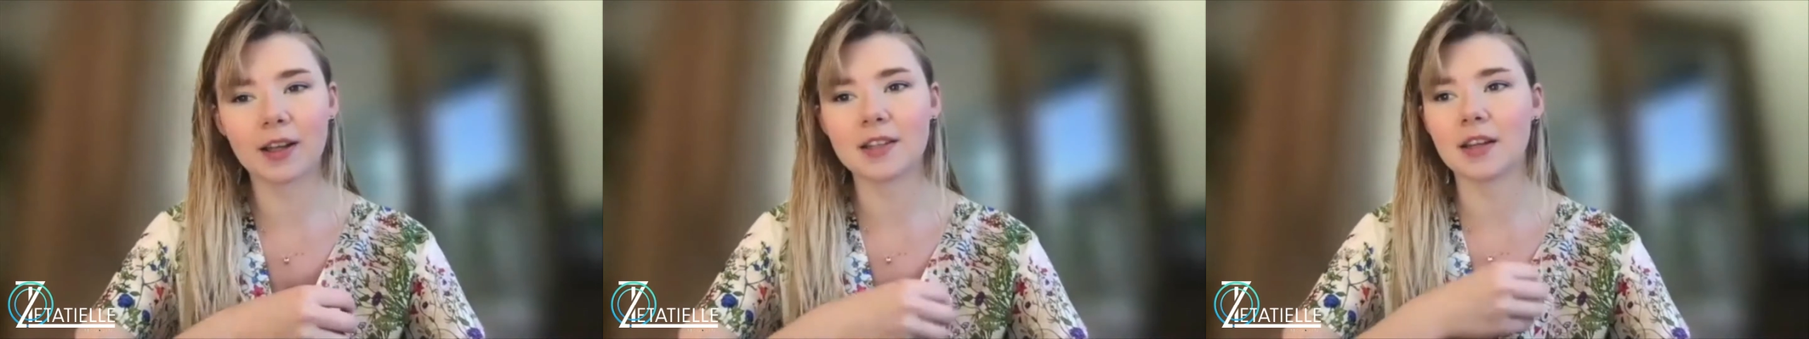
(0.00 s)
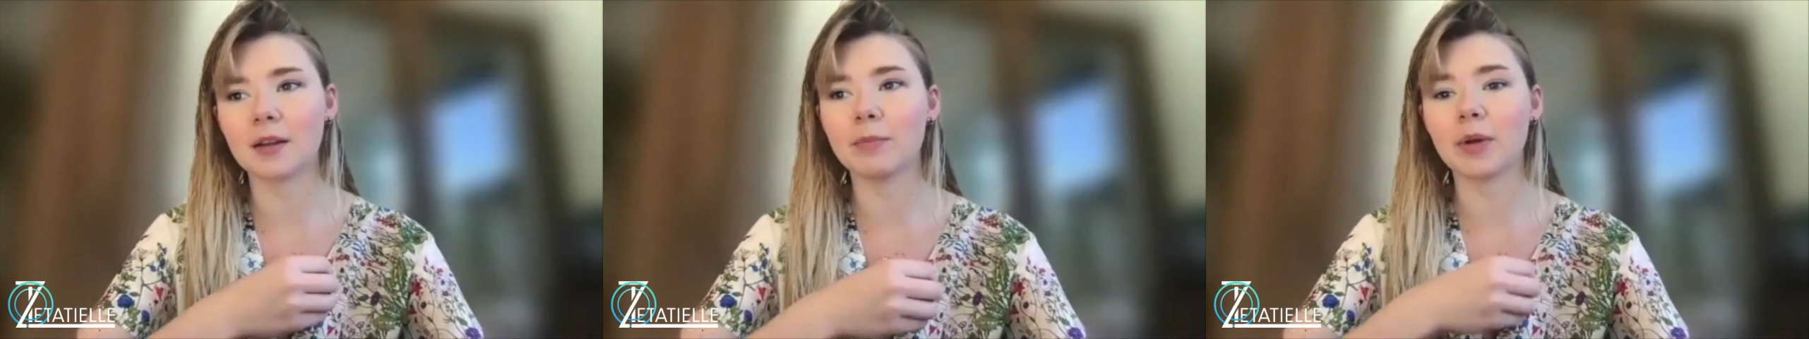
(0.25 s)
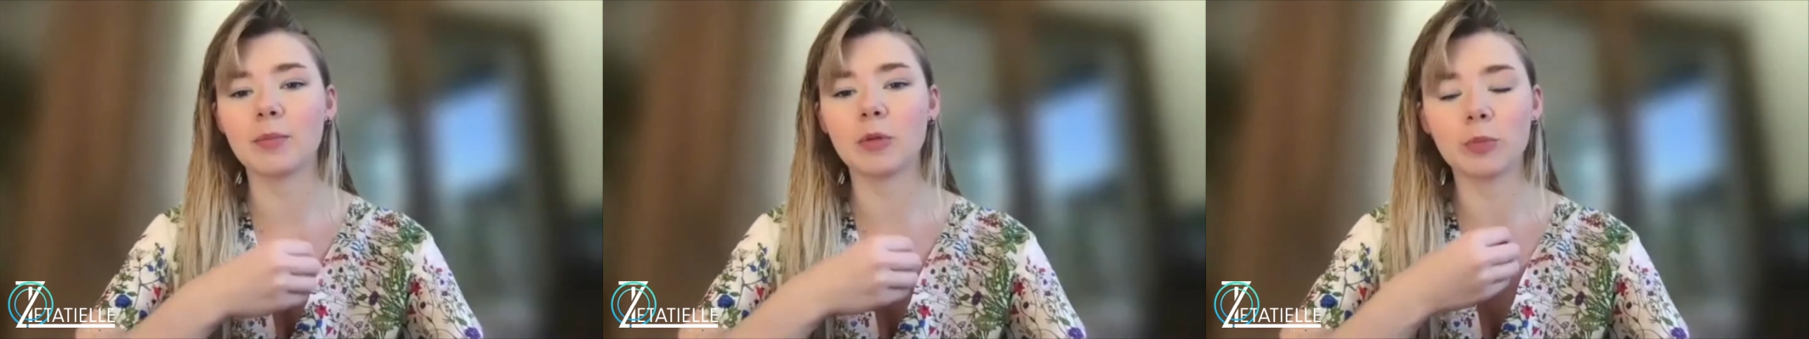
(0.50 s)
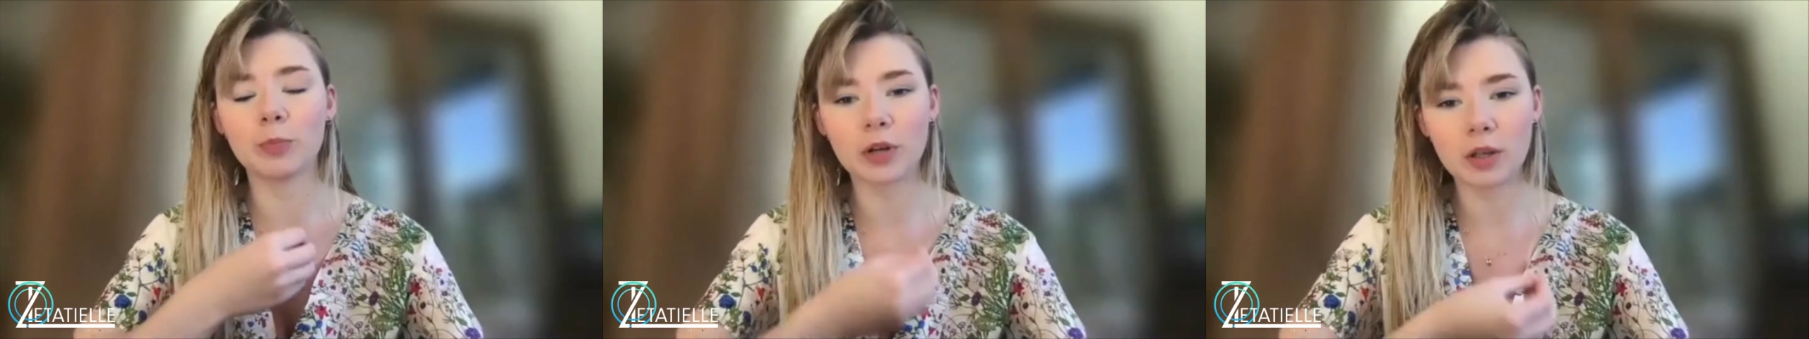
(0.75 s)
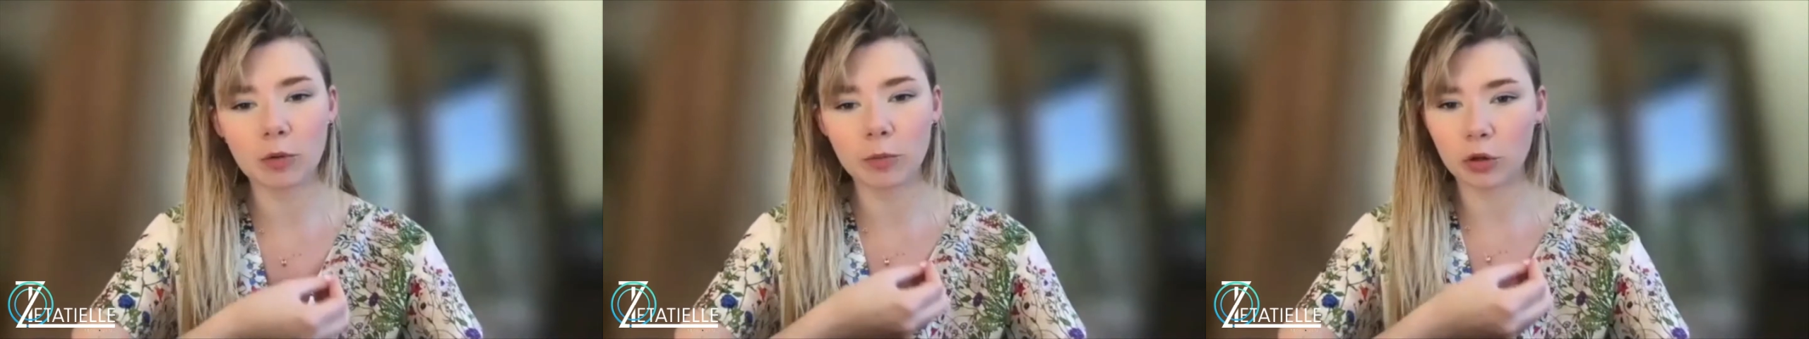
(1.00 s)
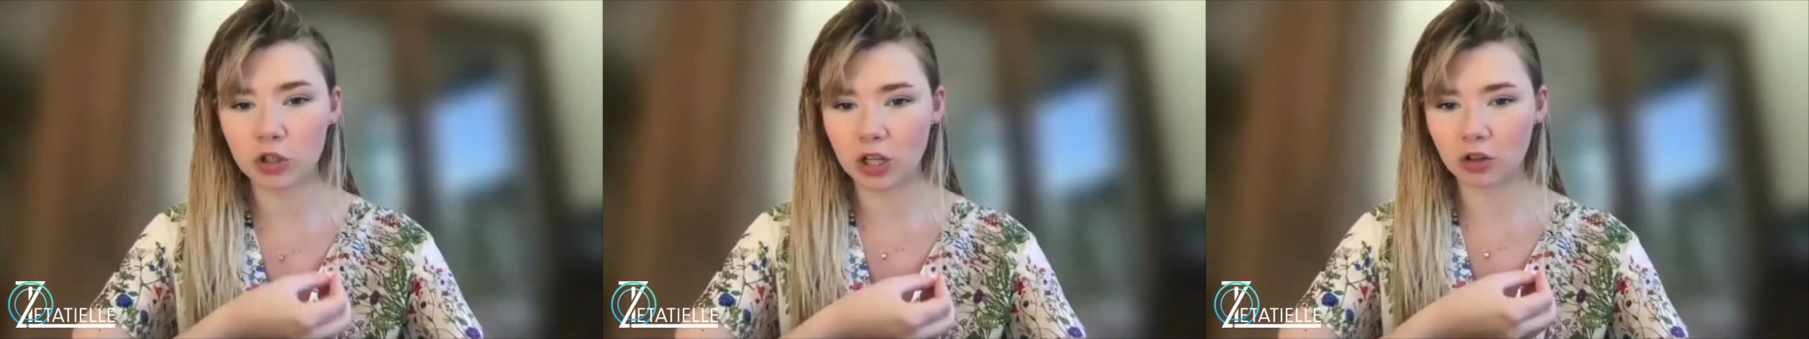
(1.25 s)
che sarebbe il mio primo
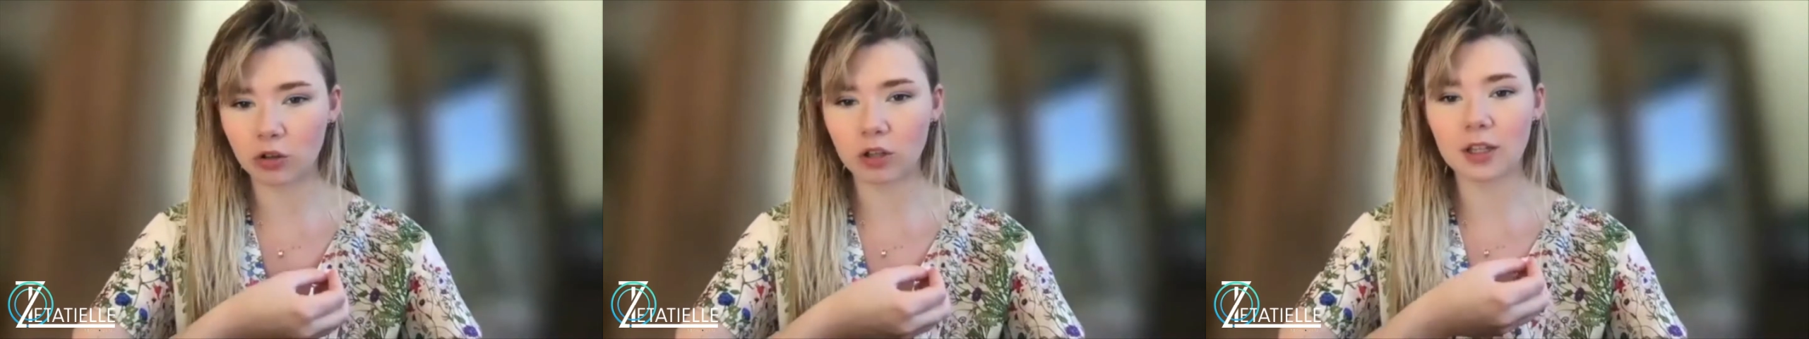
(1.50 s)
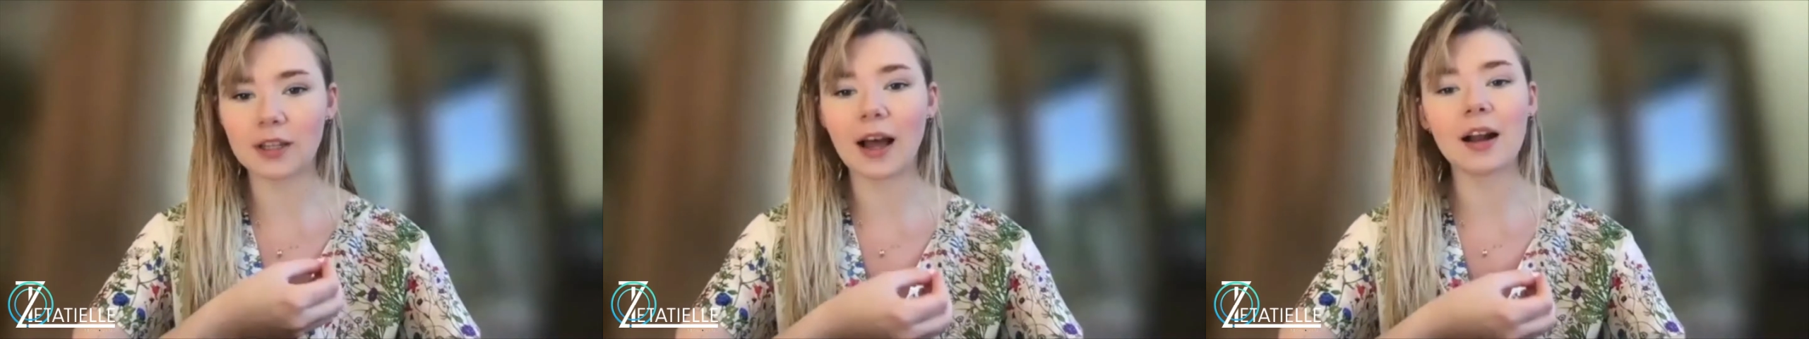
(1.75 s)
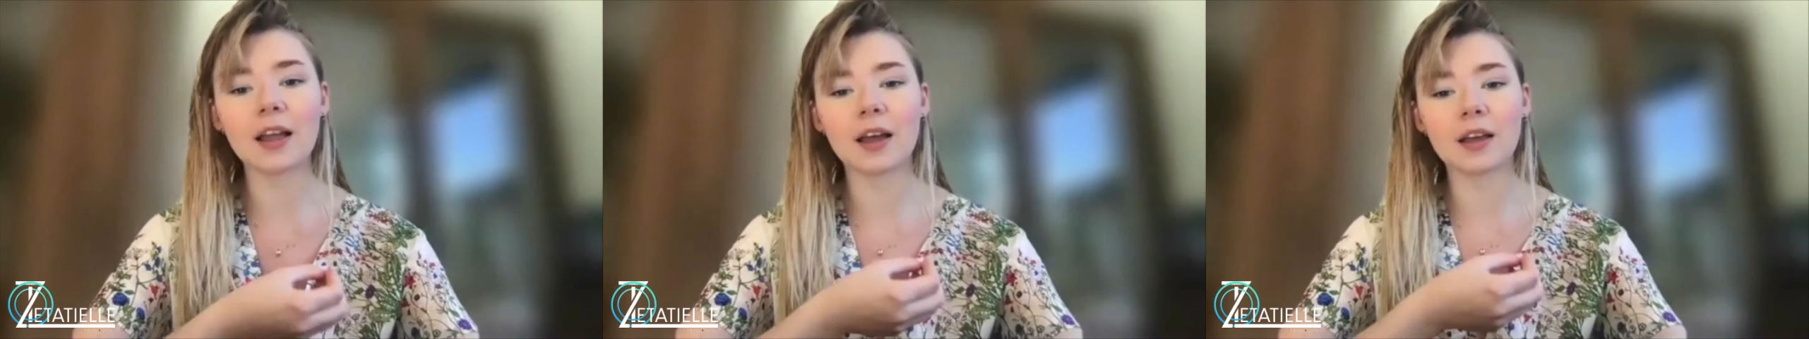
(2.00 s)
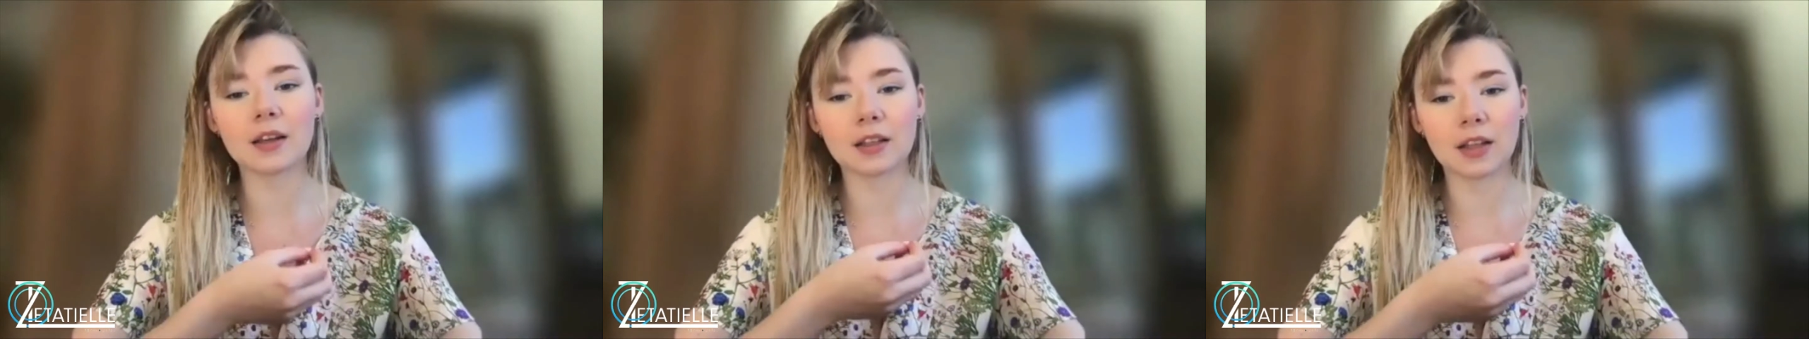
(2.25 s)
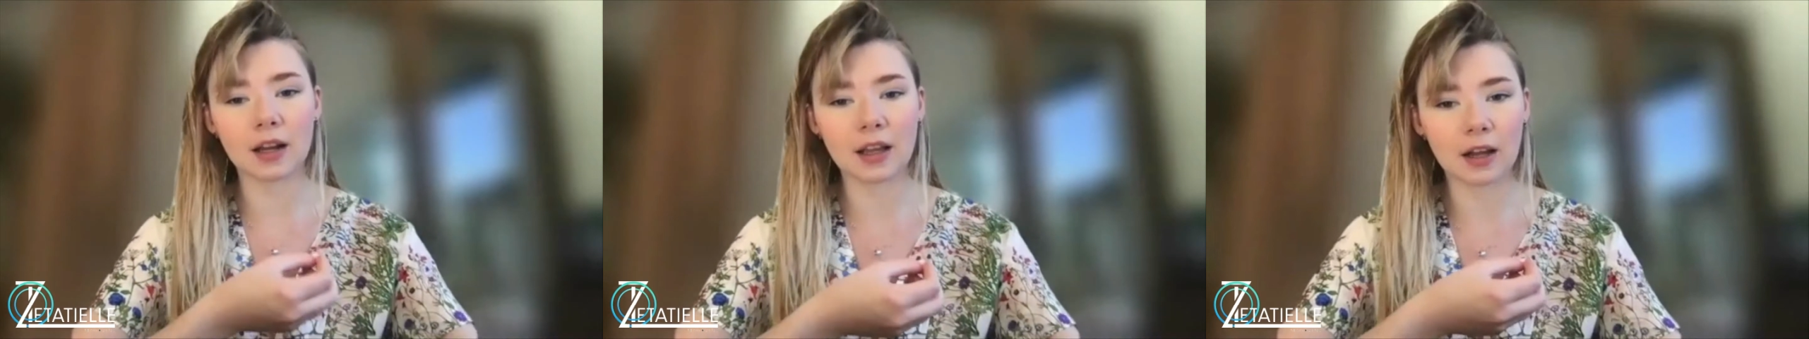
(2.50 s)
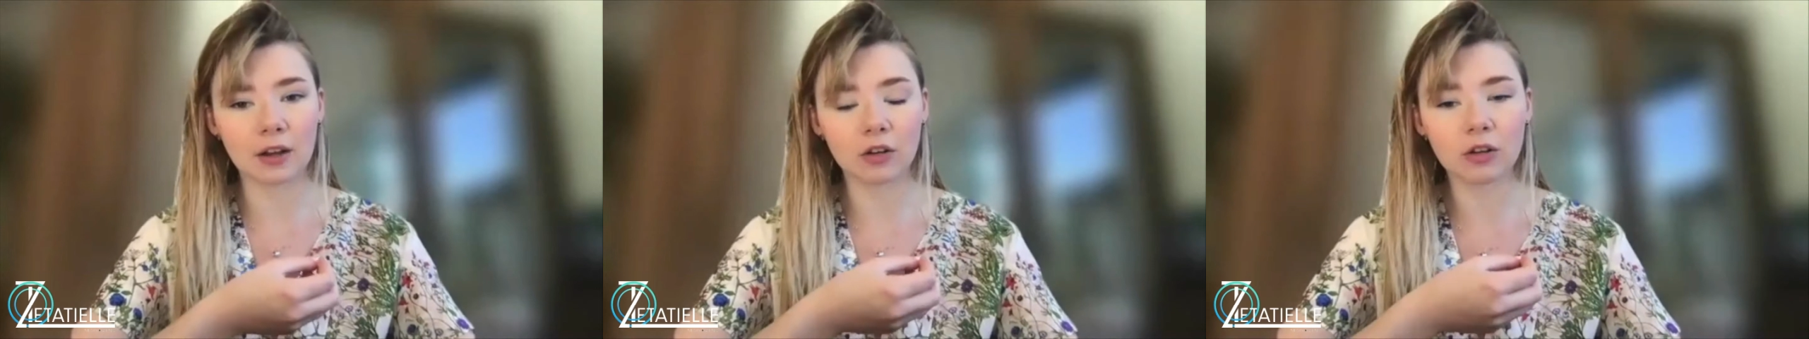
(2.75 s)
progetto in Italia e in
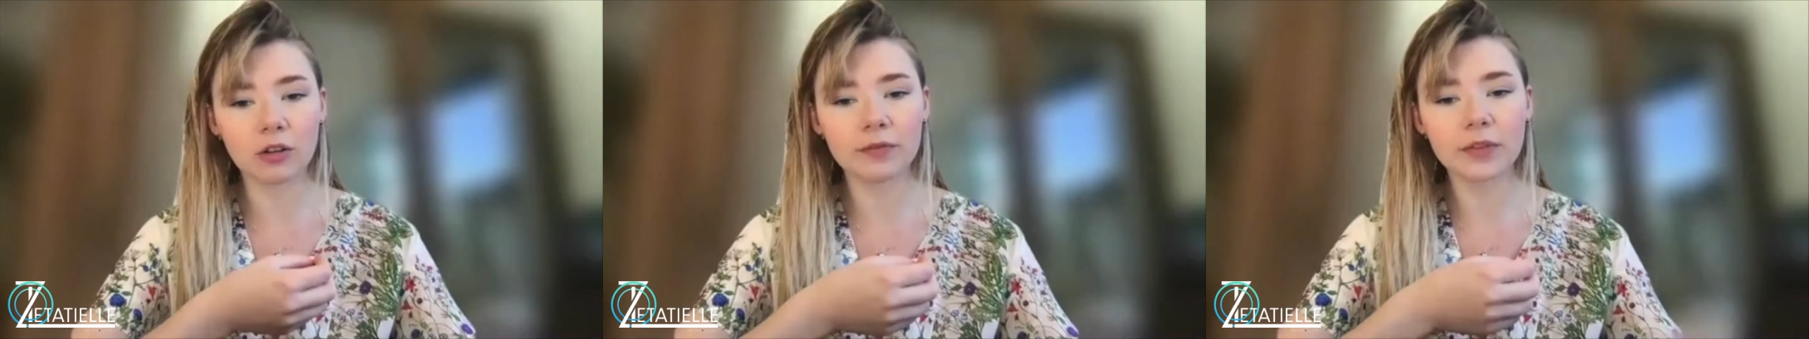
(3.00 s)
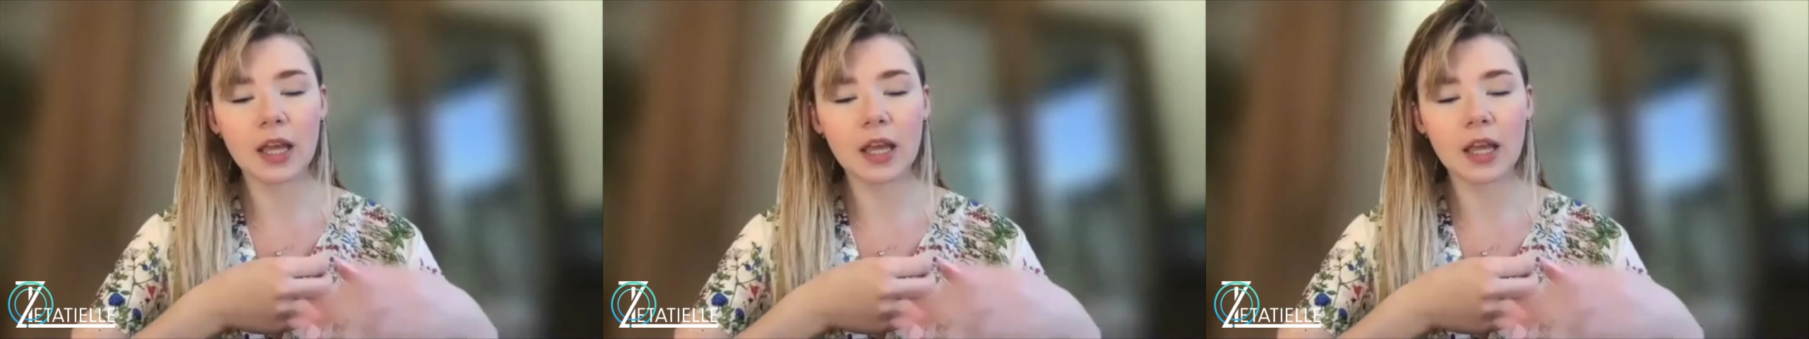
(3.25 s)
italiano.